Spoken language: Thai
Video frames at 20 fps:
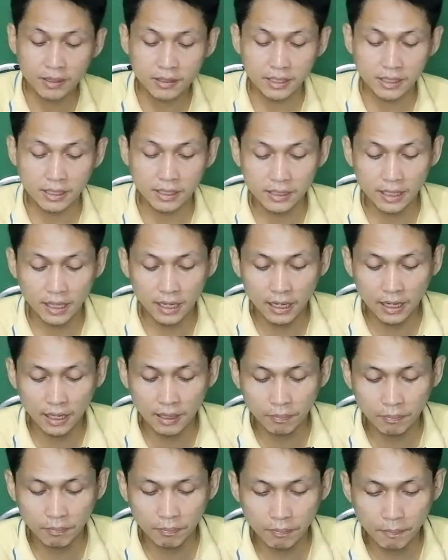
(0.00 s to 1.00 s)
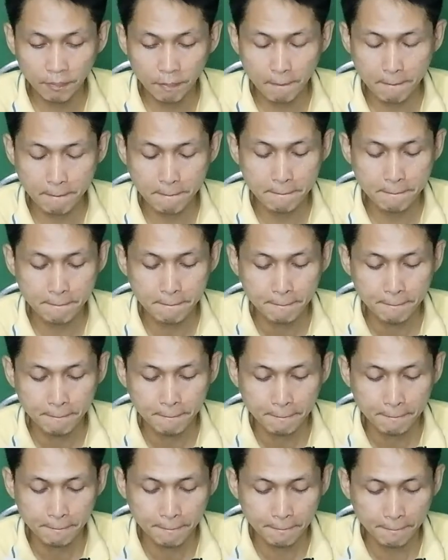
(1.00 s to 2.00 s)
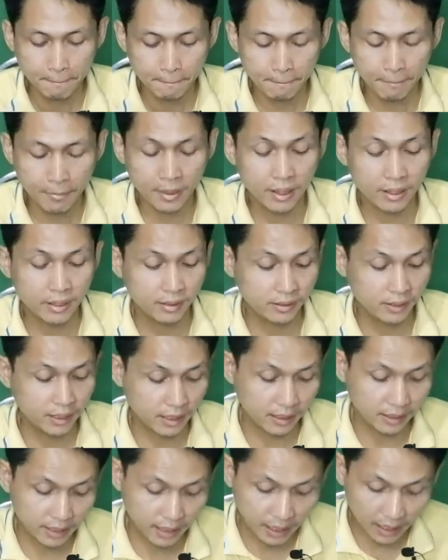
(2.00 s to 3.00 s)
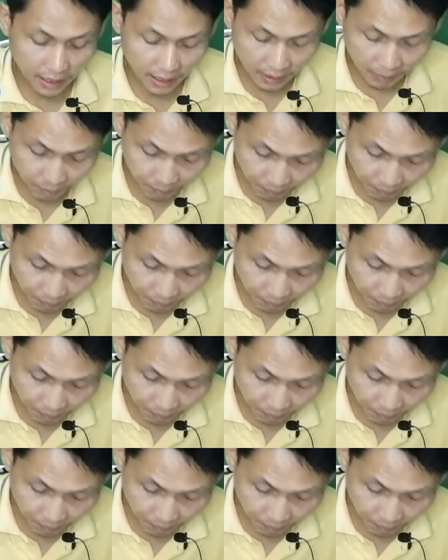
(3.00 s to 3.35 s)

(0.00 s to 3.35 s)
4 เซนนะครับ4เซนนะครับ